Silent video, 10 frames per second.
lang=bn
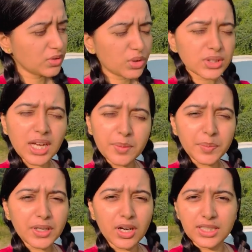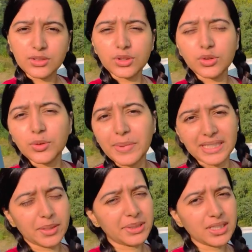তো তারপরে হঠাৎ করে খুব
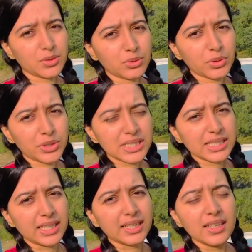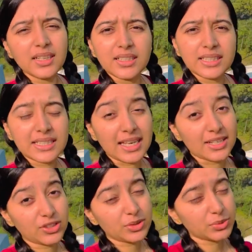মাথা ব্যথা শুরু হয়ে যায় দিয়ে
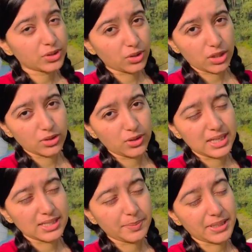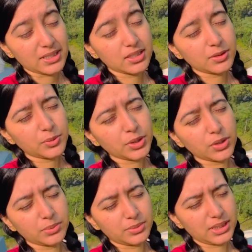সাড়ে ছটার মধ্যে ঘর চলে আসে পাঁচটার সময়
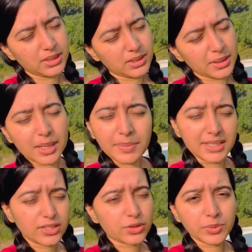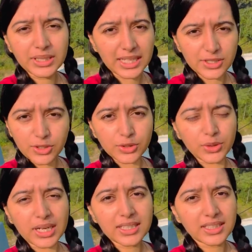মানে হ্যাঁ পাঁচটার সময় গেছিলো
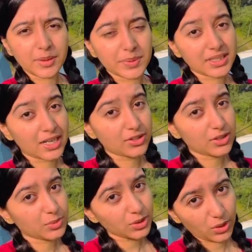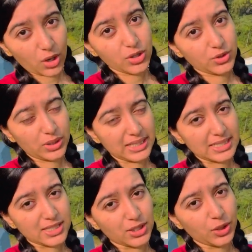দোকানে তারপরে সাড়ে ছটার মধ্যে ঘর চলে
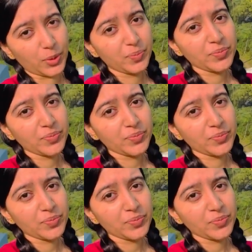এসেছিলো